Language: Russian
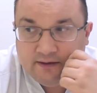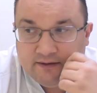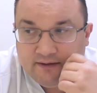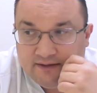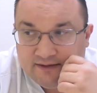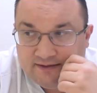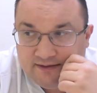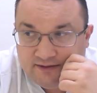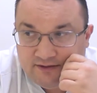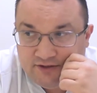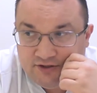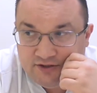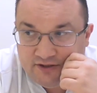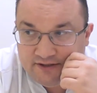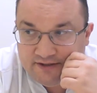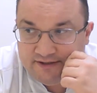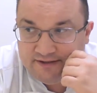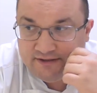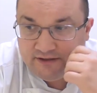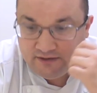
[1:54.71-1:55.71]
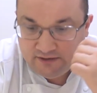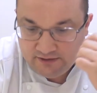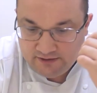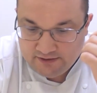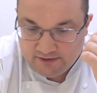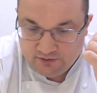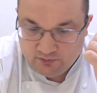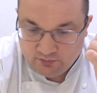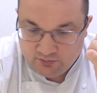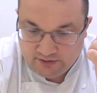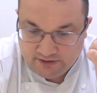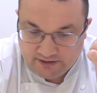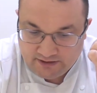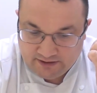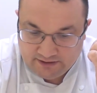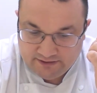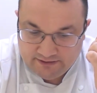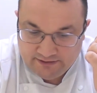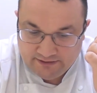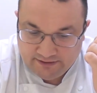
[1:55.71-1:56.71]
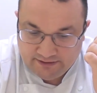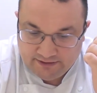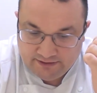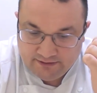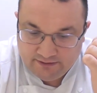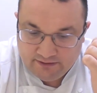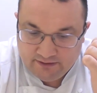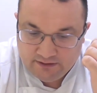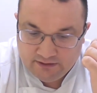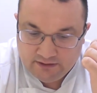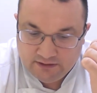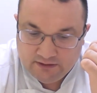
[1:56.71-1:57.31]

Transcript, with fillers: Достаточно сильный зуд характерен,